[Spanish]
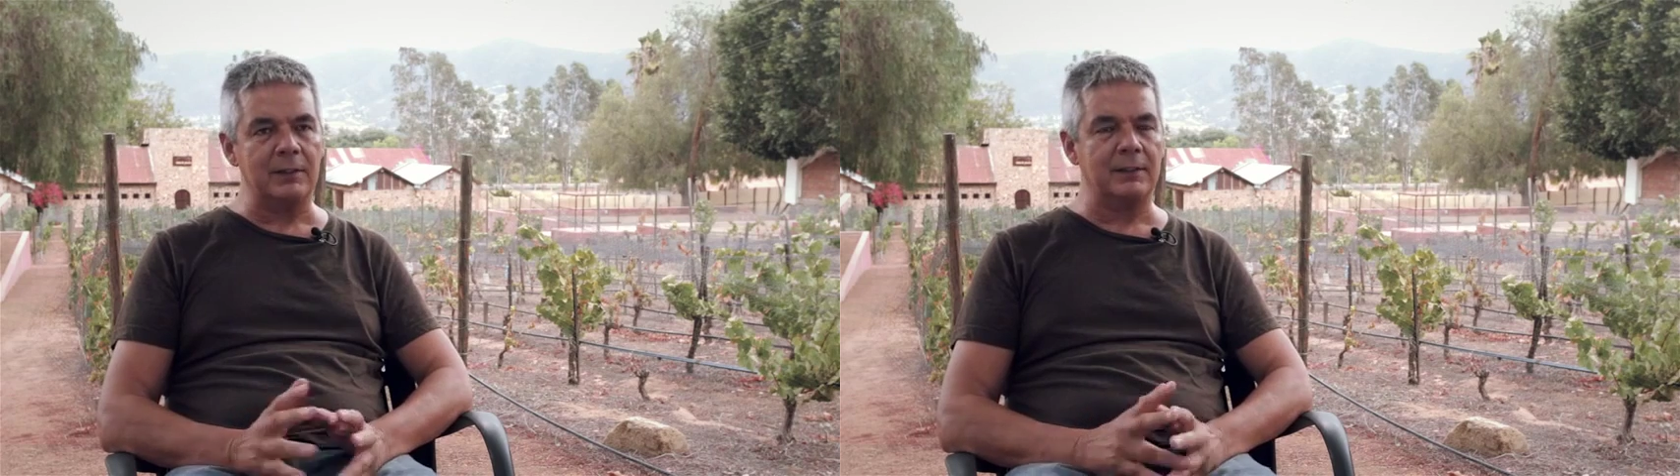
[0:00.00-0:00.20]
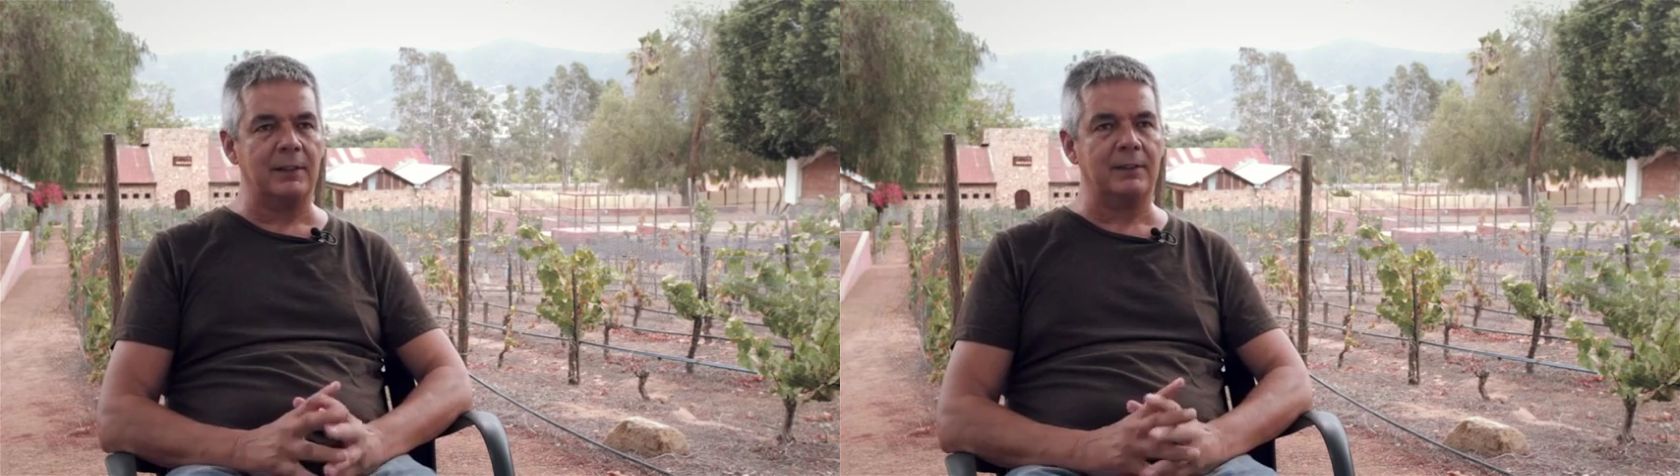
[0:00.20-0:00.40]

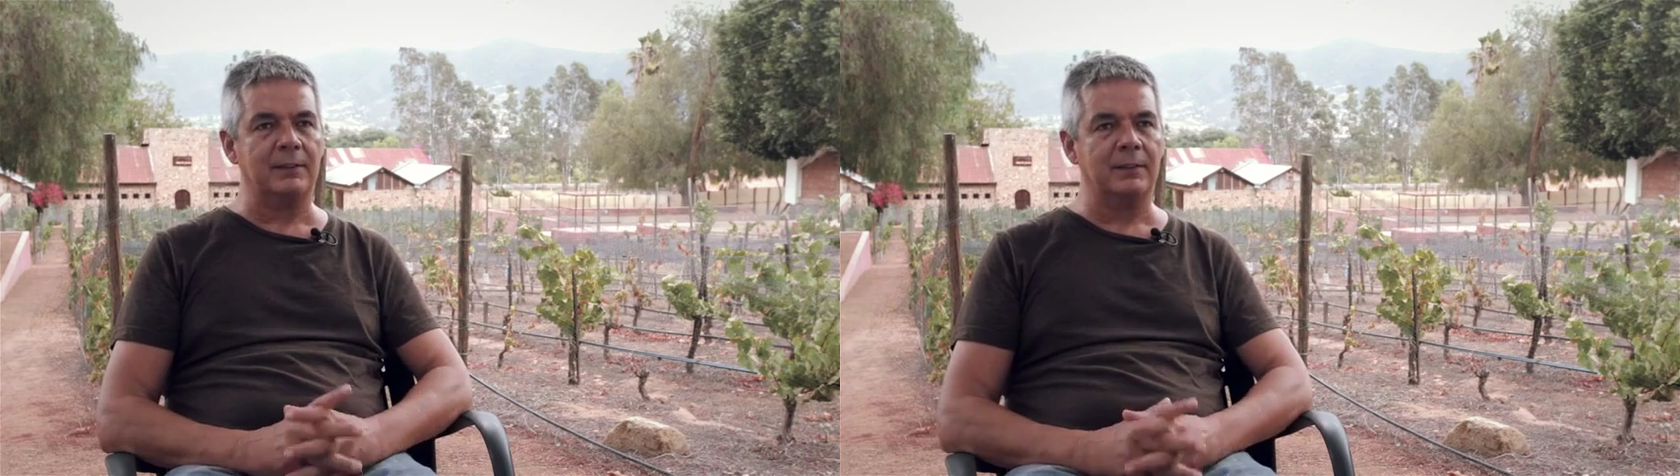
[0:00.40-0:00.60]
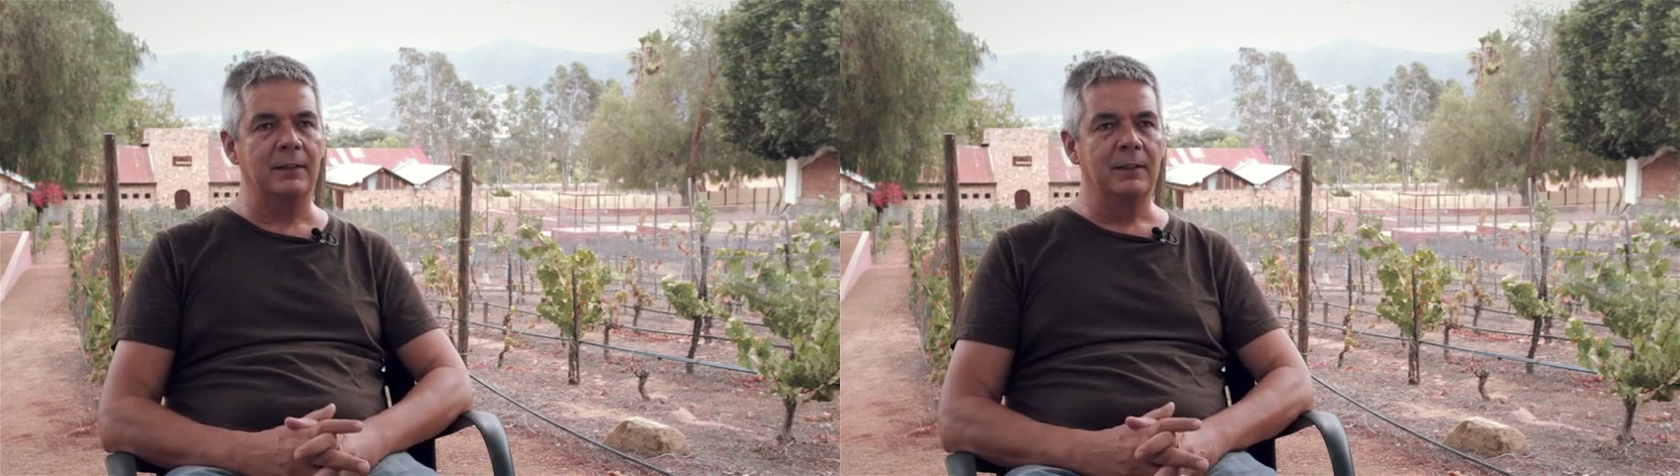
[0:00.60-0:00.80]

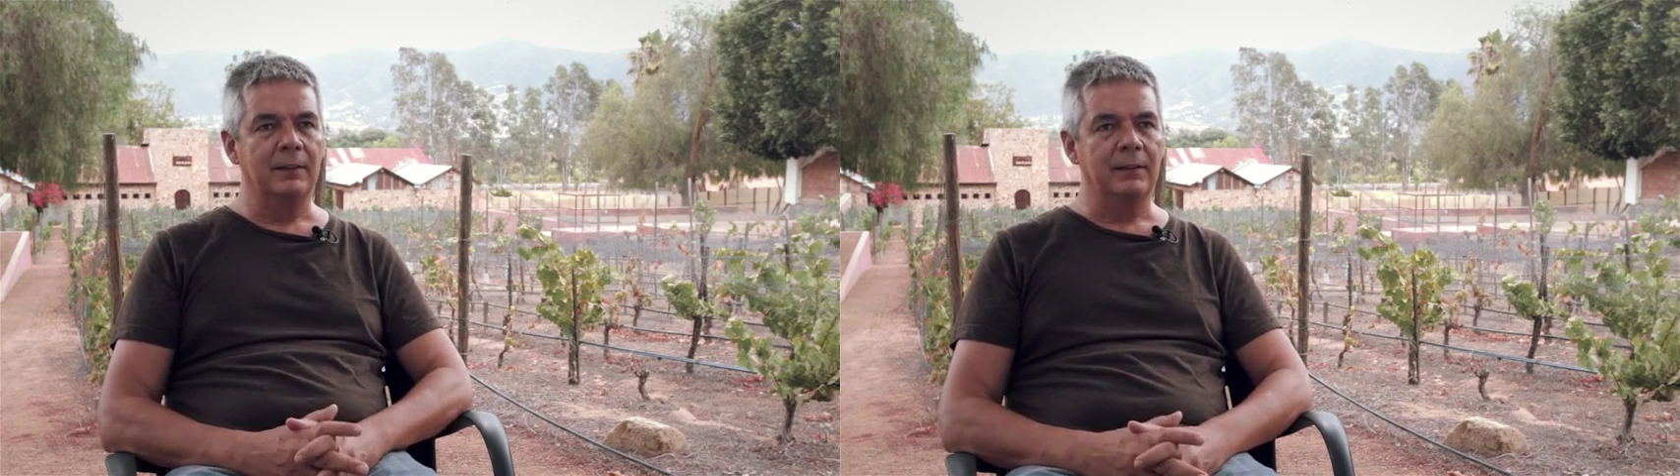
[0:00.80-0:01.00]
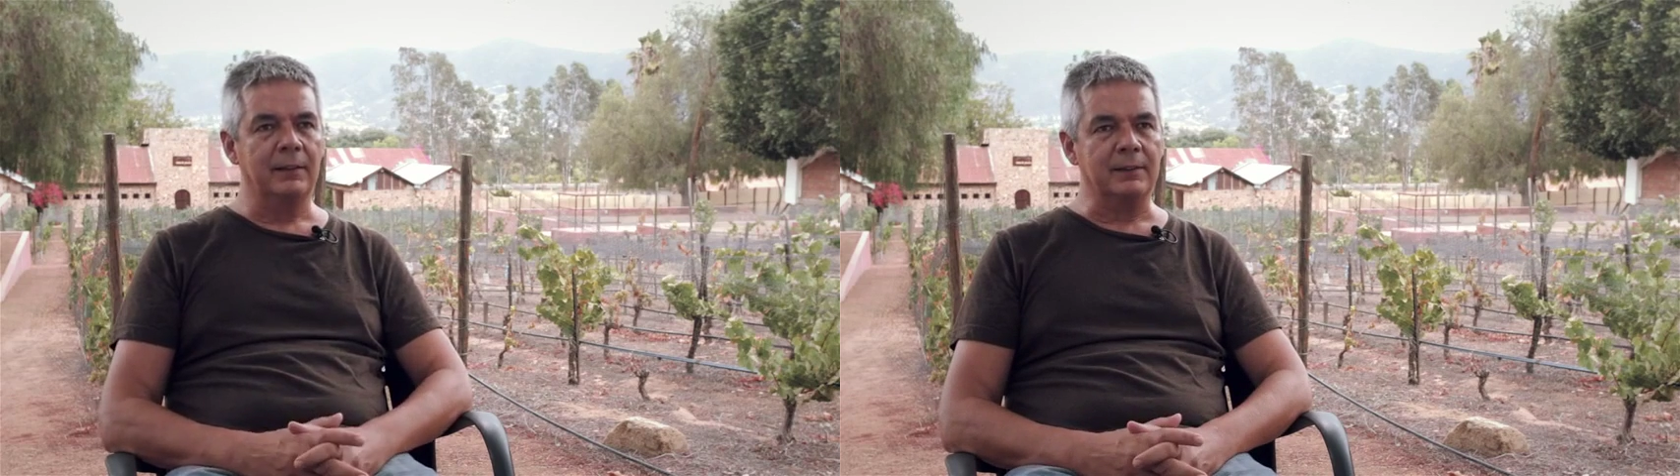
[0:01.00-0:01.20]
estas
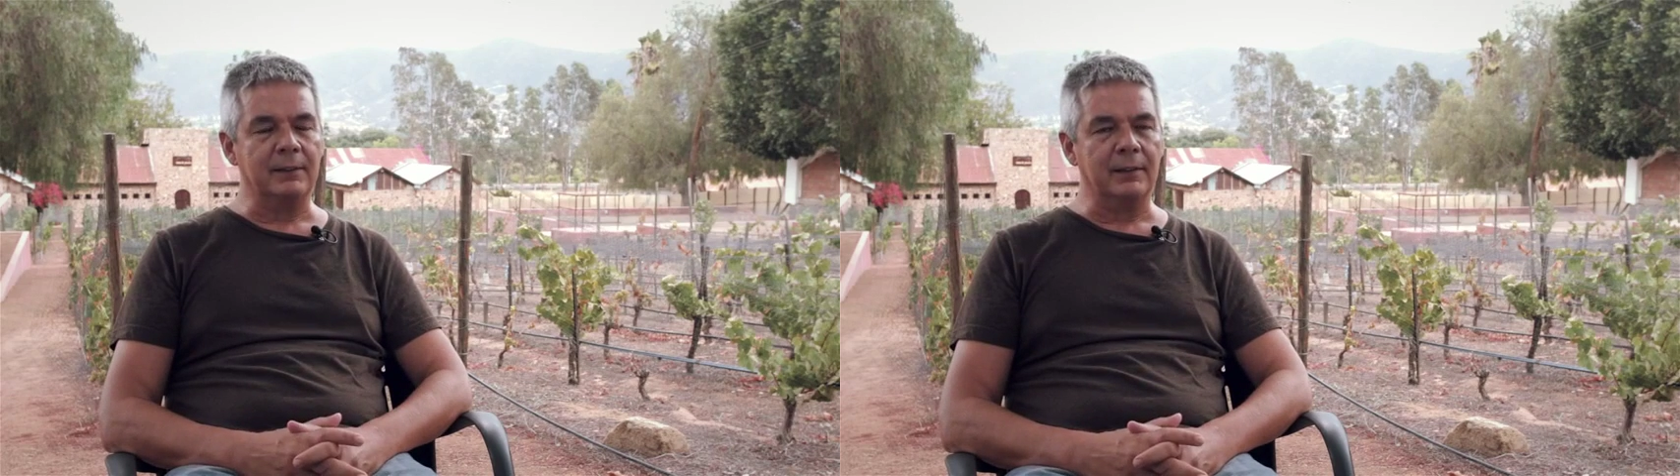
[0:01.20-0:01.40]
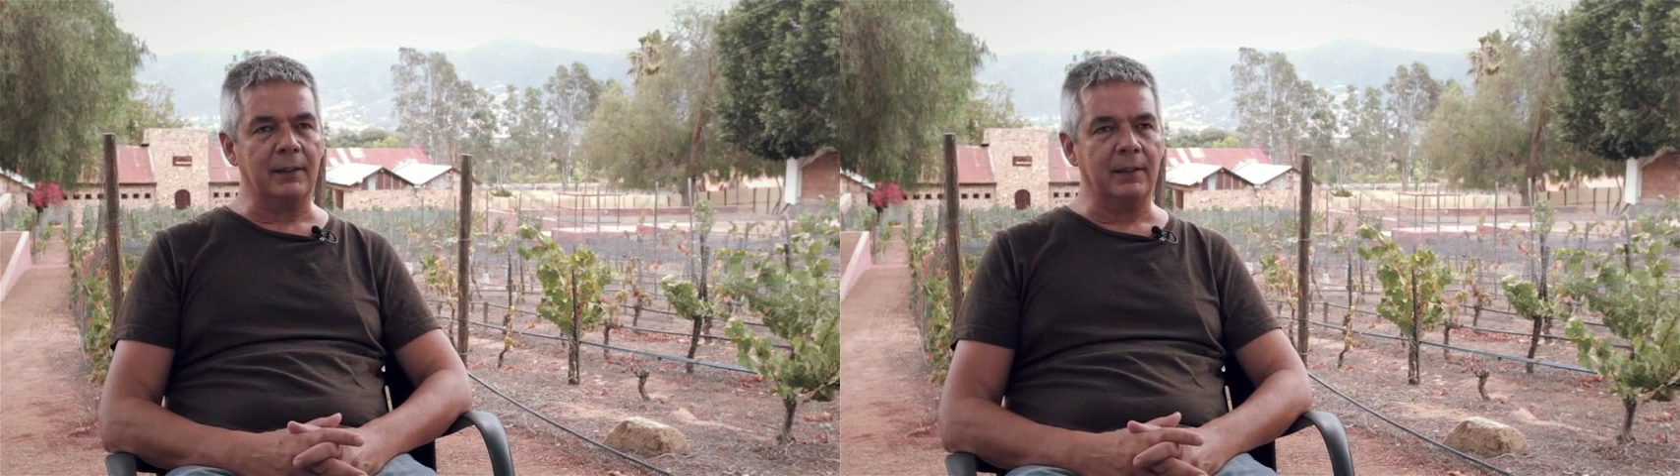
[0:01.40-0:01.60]

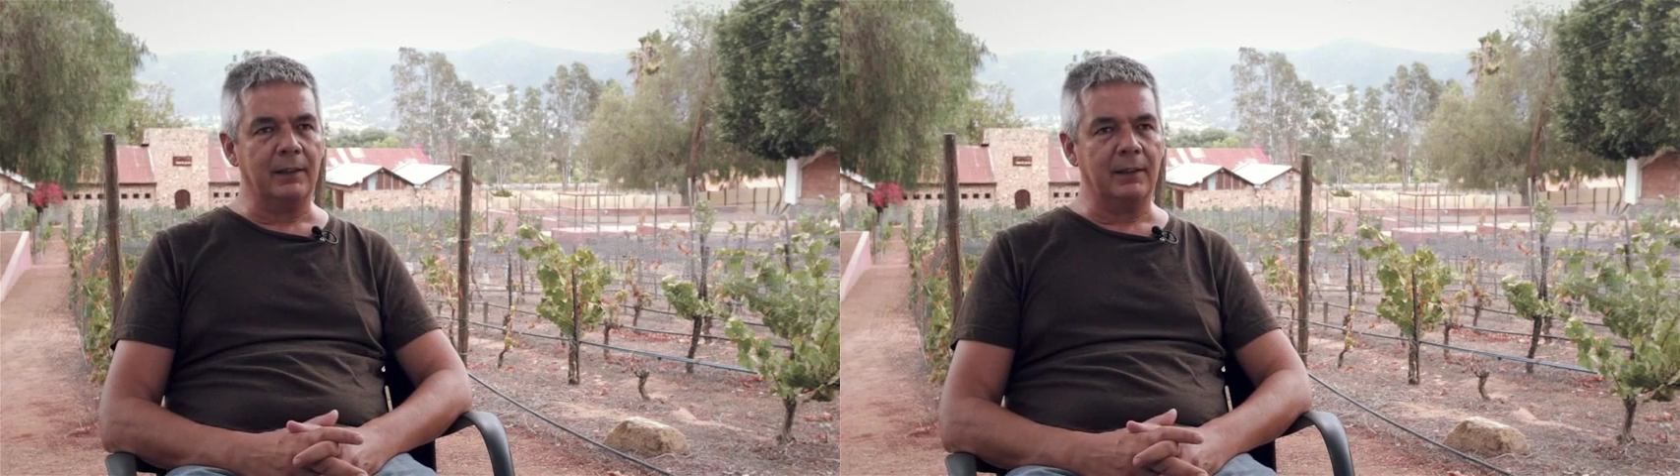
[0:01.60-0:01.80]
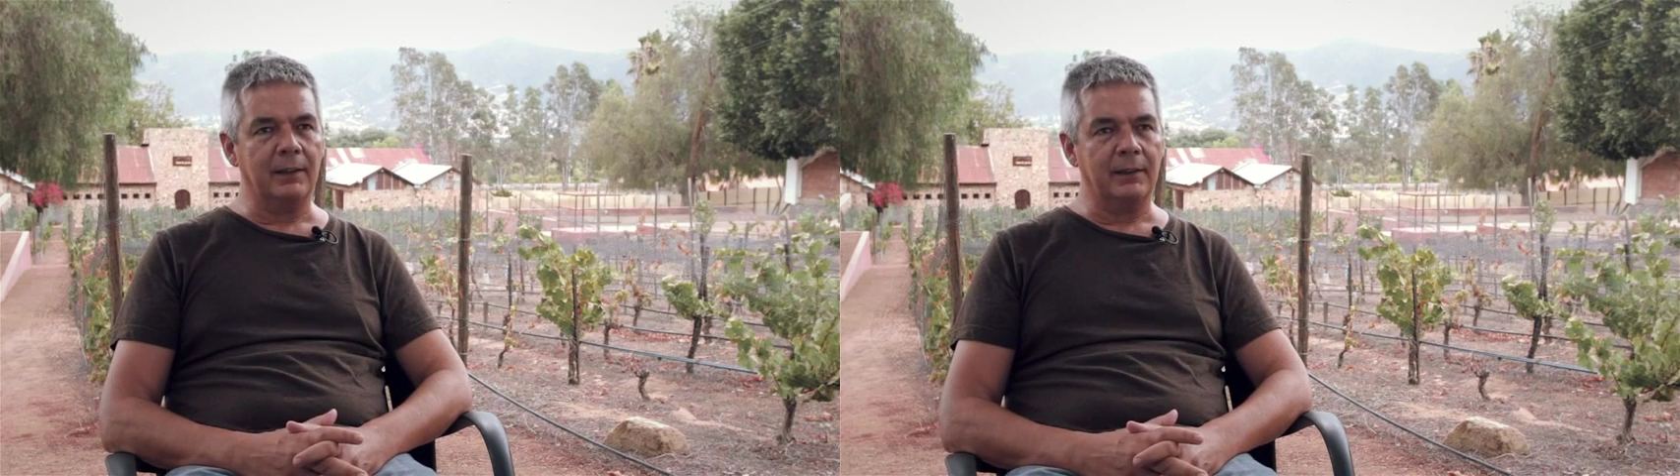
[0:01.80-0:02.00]

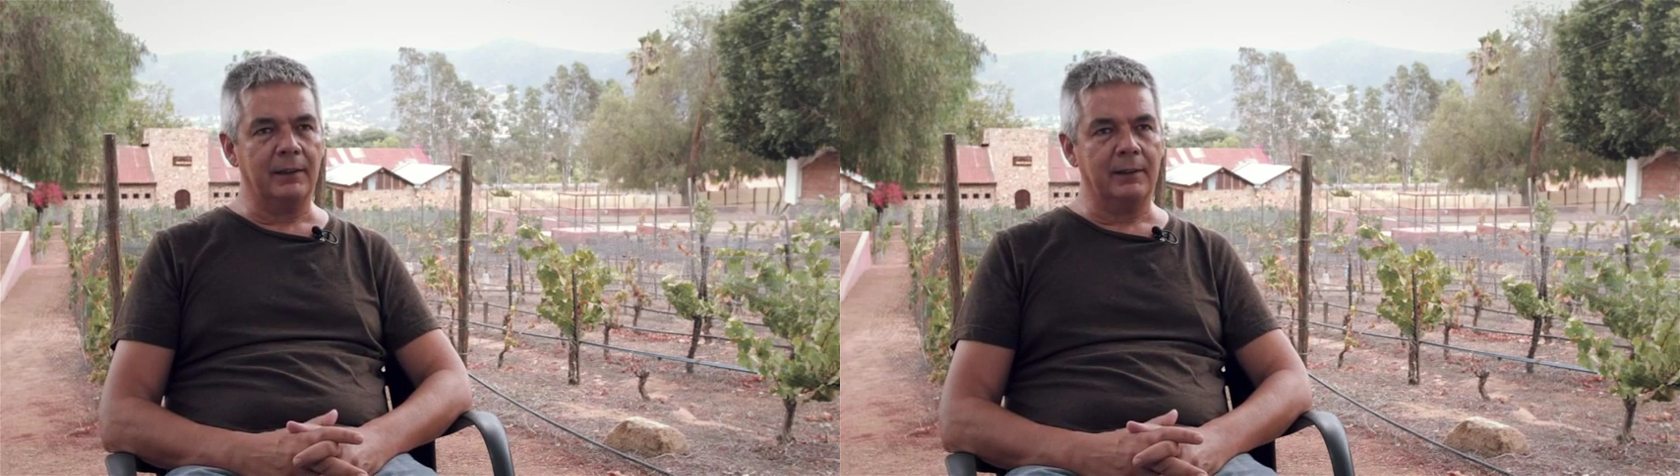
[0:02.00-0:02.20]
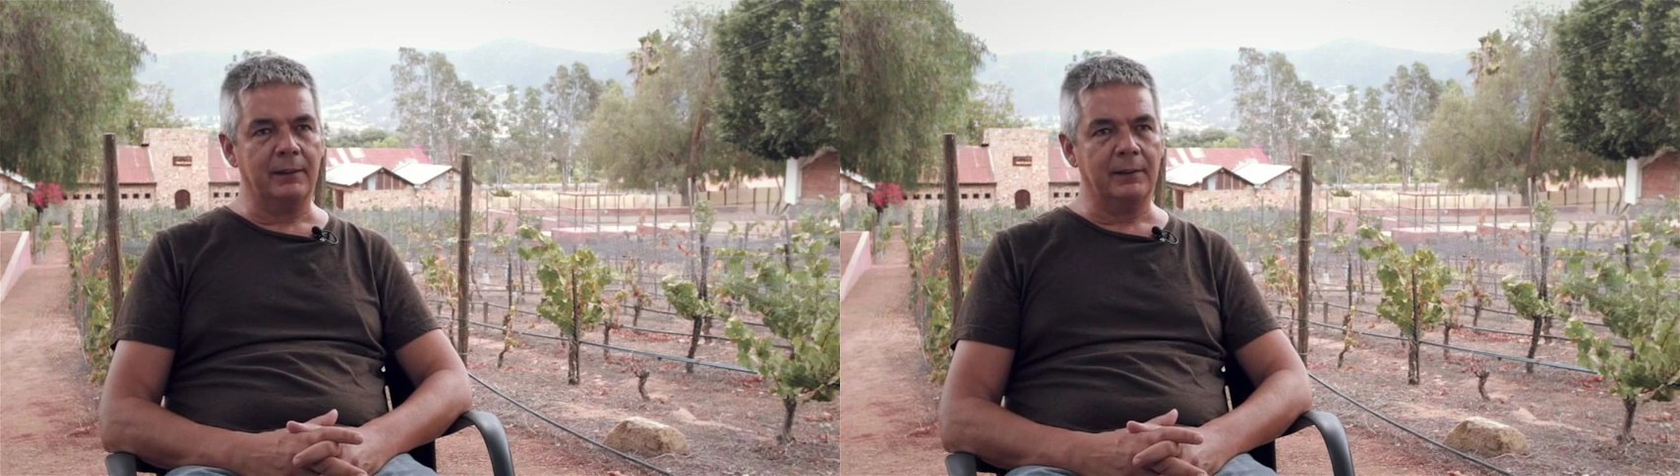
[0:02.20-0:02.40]
este,